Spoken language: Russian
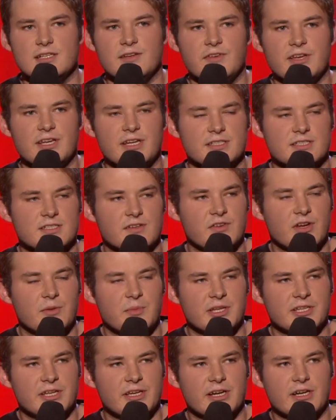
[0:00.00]
верить
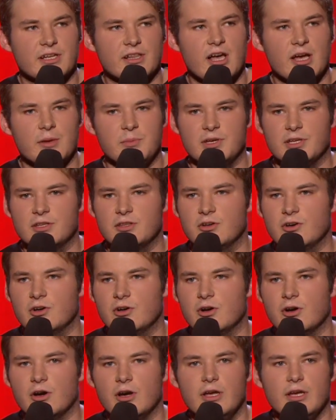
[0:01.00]
современной рекламе,
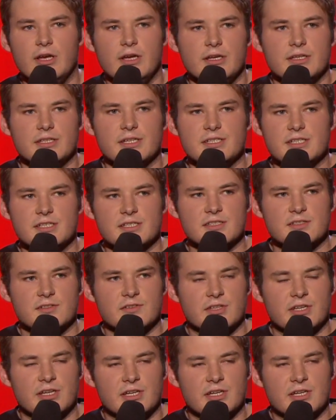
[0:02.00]
то единственные